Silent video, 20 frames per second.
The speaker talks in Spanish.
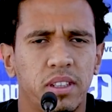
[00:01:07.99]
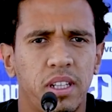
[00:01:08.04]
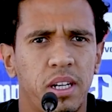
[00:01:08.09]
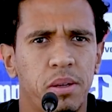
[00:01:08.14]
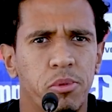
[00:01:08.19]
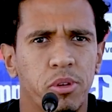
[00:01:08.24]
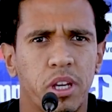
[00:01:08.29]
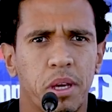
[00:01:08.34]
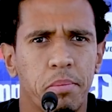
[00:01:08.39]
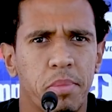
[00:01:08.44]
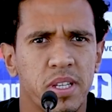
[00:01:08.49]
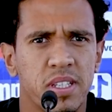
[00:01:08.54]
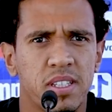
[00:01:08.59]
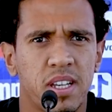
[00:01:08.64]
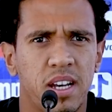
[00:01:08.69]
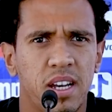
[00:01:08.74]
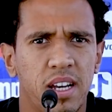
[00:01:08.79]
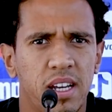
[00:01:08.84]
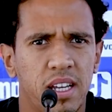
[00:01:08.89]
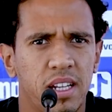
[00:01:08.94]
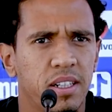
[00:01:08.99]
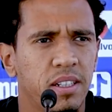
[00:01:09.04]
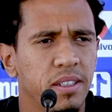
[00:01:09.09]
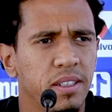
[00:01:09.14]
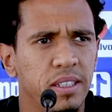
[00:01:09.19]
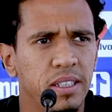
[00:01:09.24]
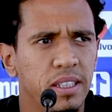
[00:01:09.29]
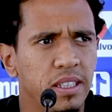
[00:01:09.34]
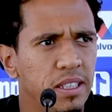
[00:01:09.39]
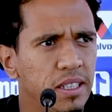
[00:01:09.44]
Tenemos que empezar
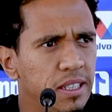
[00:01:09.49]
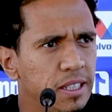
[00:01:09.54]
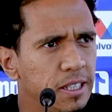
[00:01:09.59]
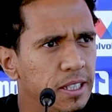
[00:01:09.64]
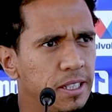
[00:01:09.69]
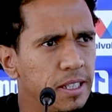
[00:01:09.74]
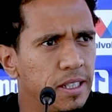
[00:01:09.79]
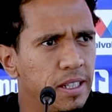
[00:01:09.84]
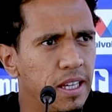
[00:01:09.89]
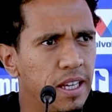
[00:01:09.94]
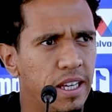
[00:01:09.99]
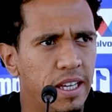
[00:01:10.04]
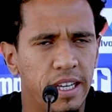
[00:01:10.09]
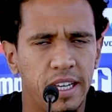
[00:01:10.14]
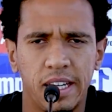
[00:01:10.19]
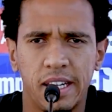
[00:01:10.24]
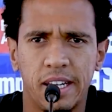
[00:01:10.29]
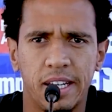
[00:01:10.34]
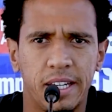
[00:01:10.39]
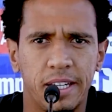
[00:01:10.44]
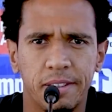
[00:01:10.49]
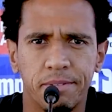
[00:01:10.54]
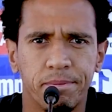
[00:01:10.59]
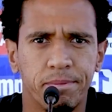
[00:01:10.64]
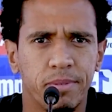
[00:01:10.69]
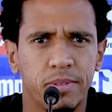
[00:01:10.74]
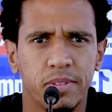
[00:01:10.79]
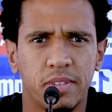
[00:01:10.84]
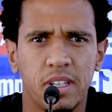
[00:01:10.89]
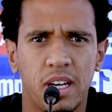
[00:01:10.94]
eh,
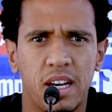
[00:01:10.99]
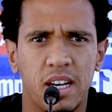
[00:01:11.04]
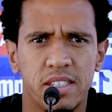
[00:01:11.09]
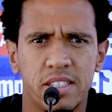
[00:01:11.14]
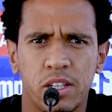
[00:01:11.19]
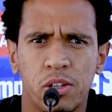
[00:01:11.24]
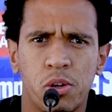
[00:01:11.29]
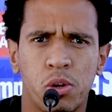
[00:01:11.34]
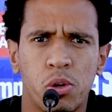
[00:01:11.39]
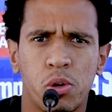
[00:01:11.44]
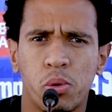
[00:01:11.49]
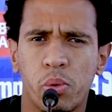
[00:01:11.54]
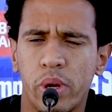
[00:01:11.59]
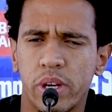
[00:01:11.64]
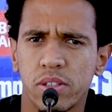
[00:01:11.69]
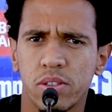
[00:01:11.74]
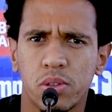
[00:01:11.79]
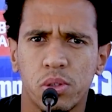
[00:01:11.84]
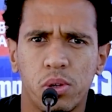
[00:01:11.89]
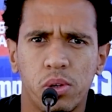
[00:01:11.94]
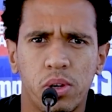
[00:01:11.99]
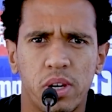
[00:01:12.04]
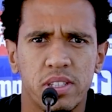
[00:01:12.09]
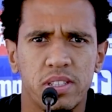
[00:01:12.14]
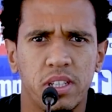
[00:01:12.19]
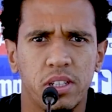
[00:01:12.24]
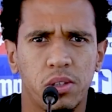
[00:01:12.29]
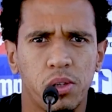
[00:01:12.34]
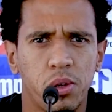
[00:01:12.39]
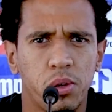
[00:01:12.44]
haciendo lo nuestro,
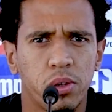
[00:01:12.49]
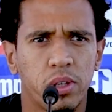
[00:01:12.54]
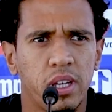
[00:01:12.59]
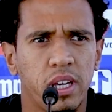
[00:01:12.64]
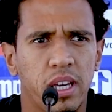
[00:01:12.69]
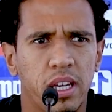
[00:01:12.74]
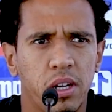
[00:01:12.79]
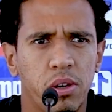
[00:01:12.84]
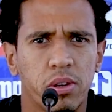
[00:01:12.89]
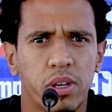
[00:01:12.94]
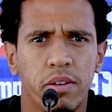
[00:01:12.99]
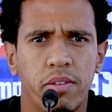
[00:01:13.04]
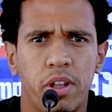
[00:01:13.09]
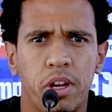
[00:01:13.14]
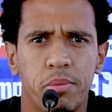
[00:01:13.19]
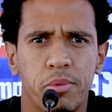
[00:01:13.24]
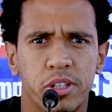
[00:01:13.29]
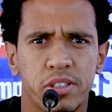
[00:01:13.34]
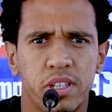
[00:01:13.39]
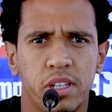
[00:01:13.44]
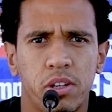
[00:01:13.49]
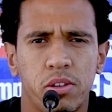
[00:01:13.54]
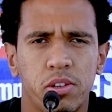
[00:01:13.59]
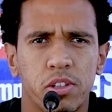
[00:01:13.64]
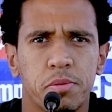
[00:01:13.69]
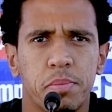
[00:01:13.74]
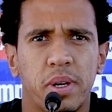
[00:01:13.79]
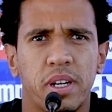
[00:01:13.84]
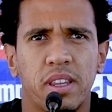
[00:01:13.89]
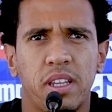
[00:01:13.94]
haciendo lo que, lo que venimos haciendo en
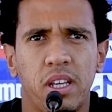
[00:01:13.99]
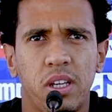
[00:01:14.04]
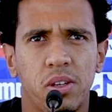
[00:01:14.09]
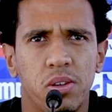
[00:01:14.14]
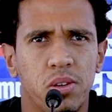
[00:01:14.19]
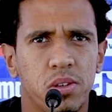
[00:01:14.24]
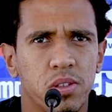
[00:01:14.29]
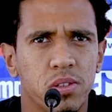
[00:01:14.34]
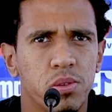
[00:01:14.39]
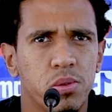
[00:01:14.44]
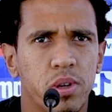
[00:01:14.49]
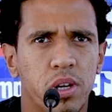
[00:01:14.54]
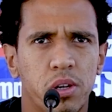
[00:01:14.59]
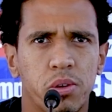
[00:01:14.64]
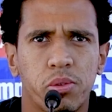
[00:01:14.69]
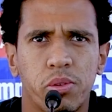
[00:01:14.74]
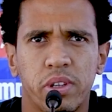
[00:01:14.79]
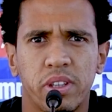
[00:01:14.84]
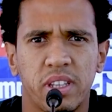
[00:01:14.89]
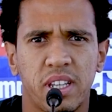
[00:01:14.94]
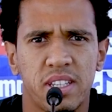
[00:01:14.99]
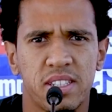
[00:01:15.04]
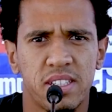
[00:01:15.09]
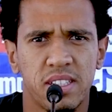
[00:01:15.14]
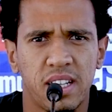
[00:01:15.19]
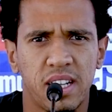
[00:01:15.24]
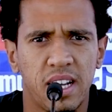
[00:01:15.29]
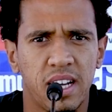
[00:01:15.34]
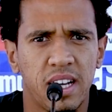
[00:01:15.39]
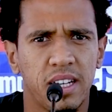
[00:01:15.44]
los partidos, jugando con
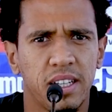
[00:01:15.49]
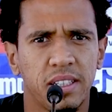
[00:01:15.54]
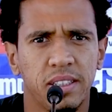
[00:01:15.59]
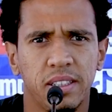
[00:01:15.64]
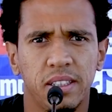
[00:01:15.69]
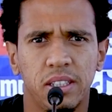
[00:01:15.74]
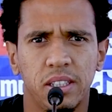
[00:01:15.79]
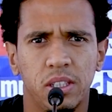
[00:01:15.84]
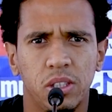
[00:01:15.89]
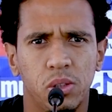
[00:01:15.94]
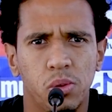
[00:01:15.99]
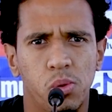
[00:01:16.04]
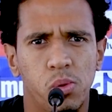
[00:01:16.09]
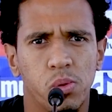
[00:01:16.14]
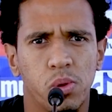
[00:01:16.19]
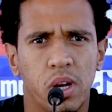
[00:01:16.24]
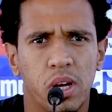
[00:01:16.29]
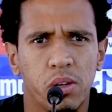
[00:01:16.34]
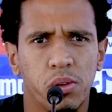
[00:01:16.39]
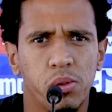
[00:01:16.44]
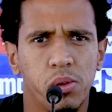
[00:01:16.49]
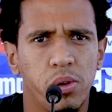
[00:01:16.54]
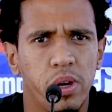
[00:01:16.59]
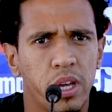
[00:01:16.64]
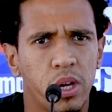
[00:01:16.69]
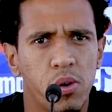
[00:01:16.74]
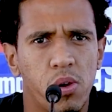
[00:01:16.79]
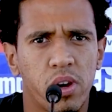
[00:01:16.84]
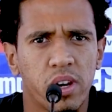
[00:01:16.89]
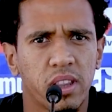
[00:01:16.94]
intensidad, jugando
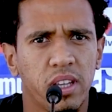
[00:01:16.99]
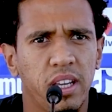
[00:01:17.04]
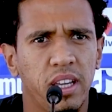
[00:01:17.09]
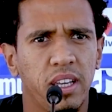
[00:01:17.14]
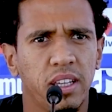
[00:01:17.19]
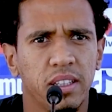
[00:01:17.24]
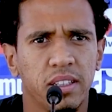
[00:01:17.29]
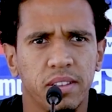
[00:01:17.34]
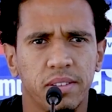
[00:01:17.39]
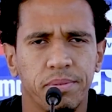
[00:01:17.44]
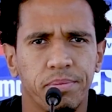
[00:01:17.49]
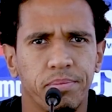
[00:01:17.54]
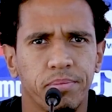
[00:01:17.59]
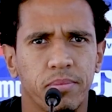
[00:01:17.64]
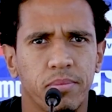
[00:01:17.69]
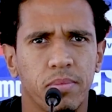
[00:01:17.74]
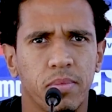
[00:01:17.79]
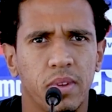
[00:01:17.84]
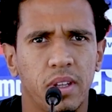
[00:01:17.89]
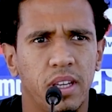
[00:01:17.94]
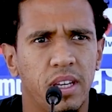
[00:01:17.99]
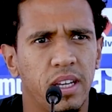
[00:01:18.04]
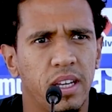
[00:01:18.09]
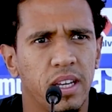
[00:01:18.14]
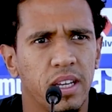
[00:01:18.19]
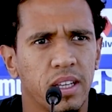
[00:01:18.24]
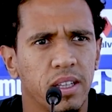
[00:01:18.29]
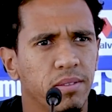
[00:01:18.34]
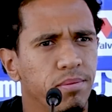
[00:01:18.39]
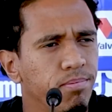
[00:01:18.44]
en orden,
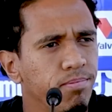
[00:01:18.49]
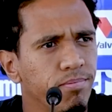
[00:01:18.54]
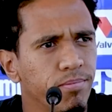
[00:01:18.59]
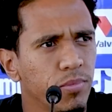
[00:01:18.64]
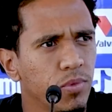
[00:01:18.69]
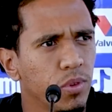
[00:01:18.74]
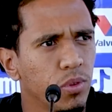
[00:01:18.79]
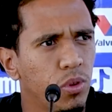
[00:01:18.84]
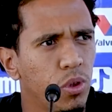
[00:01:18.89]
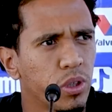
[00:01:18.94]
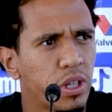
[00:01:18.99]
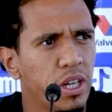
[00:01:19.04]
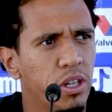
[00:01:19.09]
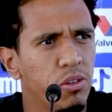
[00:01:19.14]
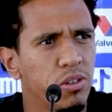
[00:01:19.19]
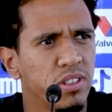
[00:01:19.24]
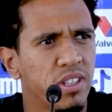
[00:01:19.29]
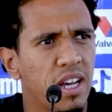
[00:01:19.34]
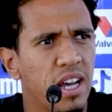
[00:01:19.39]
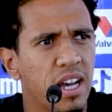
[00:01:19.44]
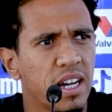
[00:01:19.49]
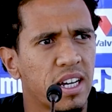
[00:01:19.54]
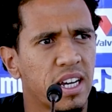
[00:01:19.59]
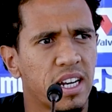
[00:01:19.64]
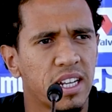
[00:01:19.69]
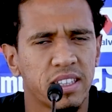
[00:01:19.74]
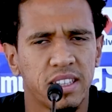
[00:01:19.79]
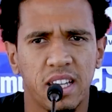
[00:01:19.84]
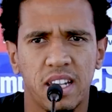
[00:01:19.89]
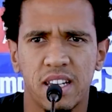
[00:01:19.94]
eh, lo que nos ha
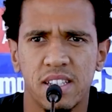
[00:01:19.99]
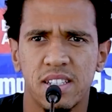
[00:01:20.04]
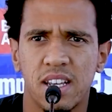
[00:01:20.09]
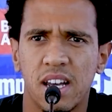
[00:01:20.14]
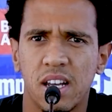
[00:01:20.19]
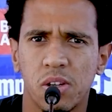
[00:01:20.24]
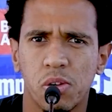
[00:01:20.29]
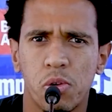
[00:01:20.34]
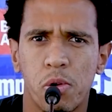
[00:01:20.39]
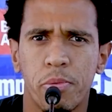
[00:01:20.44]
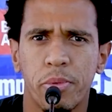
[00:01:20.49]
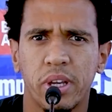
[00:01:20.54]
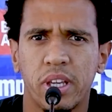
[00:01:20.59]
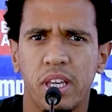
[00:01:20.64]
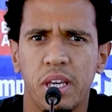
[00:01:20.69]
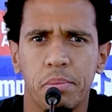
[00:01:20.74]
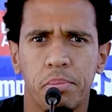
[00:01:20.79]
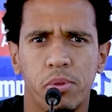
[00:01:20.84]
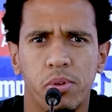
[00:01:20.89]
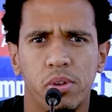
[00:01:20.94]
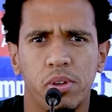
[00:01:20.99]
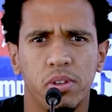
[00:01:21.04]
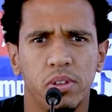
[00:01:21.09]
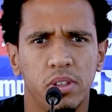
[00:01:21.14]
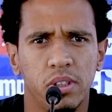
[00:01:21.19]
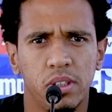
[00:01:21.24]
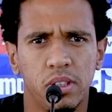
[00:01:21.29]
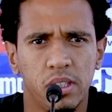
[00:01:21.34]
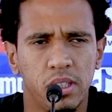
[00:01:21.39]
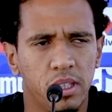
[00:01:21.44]
caracterizado como equipo,
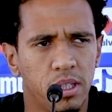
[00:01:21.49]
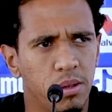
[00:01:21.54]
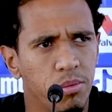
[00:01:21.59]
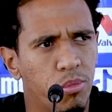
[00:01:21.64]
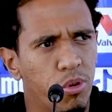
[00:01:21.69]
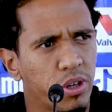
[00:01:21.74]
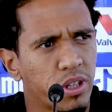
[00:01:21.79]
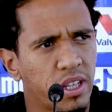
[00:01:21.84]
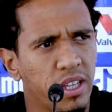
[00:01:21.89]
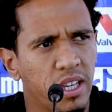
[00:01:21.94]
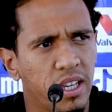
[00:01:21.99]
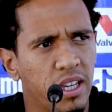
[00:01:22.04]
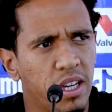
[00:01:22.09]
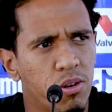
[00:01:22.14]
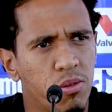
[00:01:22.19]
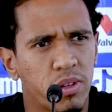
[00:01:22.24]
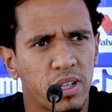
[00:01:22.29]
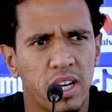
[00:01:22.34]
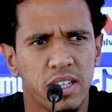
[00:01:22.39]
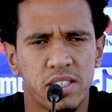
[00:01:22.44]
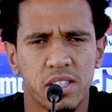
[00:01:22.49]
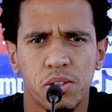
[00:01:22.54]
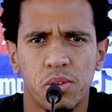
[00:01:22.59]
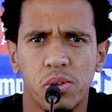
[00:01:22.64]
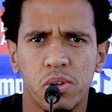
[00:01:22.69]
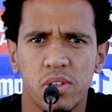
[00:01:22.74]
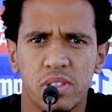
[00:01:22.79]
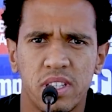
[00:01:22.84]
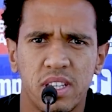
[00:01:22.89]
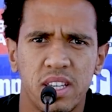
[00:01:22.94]
porque un
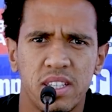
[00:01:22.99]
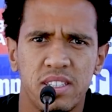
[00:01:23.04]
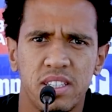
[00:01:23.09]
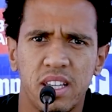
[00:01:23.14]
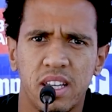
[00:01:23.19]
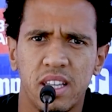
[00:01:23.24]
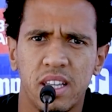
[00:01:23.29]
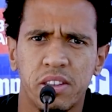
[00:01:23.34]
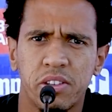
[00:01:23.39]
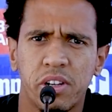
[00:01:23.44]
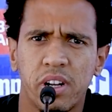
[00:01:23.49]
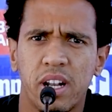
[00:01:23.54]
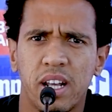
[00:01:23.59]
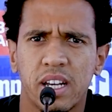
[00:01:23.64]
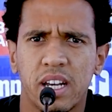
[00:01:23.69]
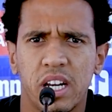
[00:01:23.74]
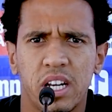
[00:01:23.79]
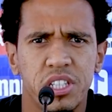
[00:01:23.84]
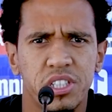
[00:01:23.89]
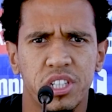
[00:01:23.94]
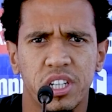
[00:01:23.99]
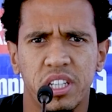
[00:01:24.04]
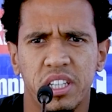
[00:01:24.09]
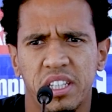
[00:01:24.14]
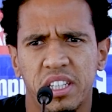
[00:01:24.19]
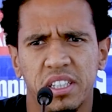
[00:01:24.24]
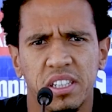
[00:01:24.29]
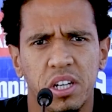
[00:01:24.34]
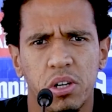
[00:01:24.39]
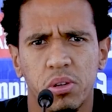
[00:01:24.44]
clásico se decide dentro de la cancha
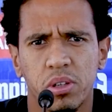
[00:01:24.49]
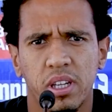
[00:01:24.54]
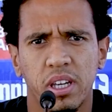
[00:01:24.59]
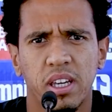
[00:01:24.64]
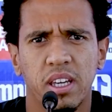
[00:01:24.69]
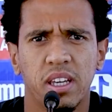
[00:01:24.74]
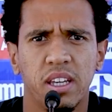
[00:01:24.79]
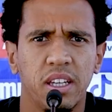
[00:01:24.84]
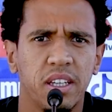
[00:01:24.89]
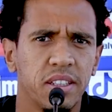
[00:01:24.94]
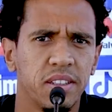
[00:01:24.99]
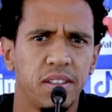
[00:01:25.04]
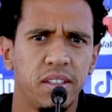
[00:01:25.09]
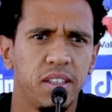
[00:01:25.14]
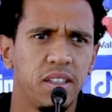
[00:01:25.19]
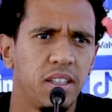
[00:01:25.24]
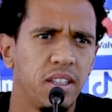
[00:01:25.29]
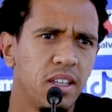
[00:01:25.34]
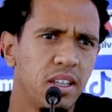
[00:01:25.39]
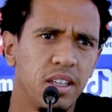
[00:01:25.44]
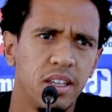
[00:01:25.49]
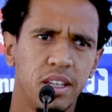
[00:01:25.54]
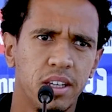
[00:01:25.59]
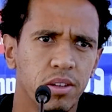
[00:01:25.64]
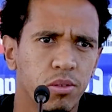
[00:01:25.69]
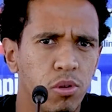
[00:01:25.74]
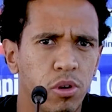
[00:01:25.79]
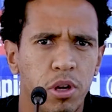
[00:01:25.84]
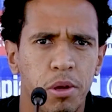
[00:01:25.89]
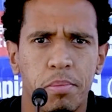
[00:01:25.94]
y creo que
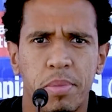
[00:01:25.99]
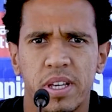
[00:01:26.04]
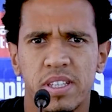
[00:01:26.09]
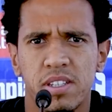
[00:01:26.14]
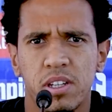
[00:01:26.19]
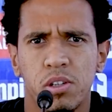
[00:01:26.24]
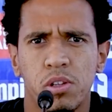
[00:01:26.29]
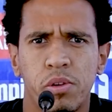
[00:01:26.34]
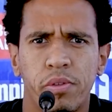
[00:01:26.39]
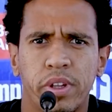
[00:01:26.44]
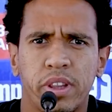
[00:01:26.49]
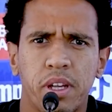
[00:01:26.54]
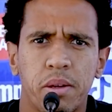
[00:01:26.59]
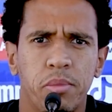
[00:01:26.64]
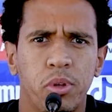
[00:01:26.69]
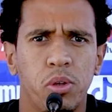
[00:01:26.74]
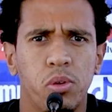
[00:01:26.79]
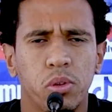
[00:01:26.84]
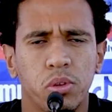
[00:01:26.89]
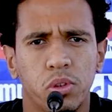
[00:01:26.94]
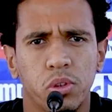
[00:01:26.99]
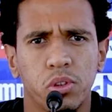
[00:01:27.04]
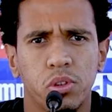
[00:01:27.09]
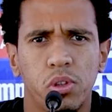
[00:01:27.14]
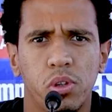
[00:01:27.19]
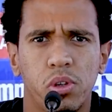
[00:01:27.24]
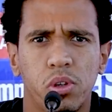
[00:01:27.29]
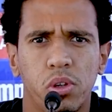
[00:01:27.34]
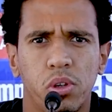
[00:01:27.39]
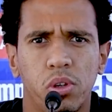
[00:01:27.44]
cuando empiece los 90 minutos,
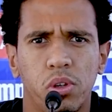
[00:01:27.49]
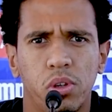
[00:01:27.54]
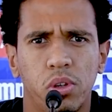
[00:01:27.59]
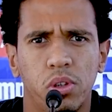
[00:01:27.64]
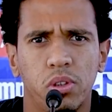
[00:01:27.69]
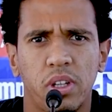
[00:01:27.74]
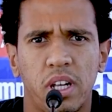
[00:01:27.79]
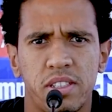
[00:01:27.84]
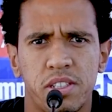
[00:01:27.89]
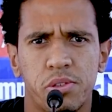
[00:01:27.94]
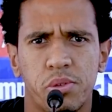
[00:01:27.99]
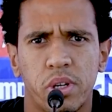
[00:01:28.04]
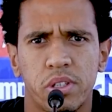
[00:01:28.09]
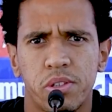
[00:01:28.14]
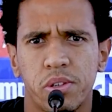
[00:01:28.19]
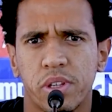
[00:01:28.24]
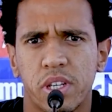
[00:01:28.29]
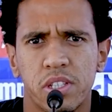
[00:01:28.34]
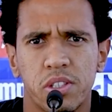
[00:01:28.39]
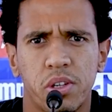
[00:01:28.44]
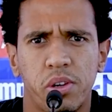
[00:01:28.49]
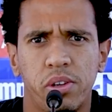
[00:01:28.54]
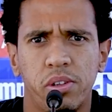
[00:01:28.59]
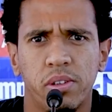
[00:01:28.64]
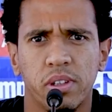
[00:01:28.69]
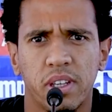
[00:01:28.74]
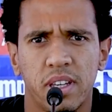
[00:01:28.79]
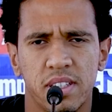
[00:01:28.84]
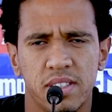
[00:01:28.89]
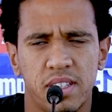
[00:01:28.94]
la situación que
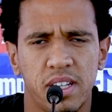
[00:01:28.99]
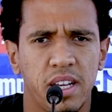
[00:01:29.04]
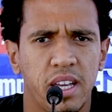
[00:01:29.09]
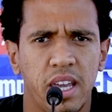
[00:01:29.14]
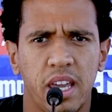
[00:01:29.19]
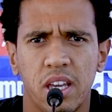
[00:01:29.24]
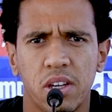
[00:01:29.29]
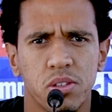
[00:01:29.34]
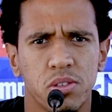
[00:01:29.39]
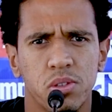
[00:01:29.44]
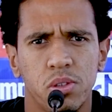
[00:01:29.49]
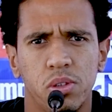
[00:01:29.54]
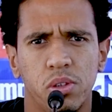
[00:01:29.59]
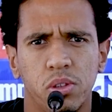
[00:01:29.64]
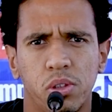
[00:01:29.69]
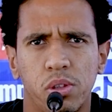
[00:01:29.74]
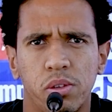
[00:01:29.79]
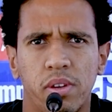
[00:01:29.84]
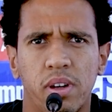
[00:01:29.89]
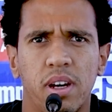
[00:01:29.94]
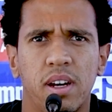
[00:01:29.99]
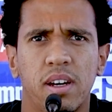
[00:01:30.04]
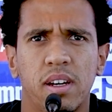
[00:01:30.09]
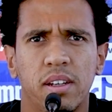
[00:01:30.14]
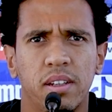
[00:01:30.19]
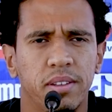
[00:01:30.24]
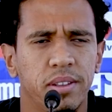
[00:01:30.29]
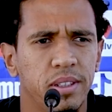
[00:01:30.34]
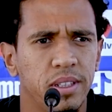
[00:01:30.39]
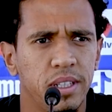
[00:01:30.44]
están que ellos no,
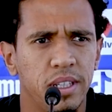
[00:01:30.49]
va,